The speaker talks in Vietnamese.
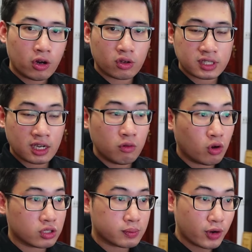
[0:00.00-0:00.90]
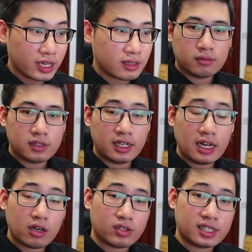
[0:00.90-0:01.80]
nó sẽ không có spread. Thế
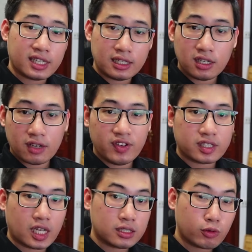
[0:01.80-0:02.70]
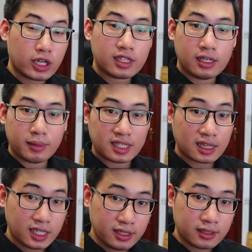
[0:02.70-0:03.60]
nên là nó sẽ tránh được cái việc giãn spread khi mà ra
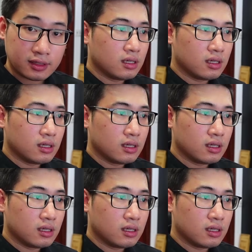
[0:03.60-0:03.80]
tin.